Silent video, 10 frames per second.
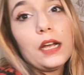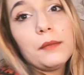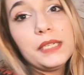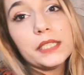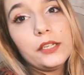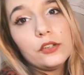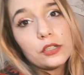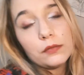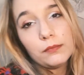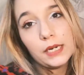a mi
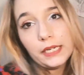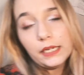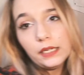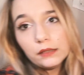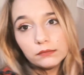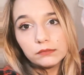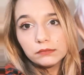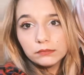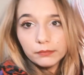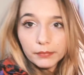señor maniquí,
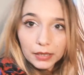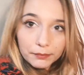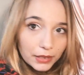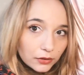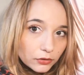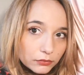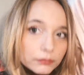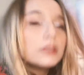mi amigo,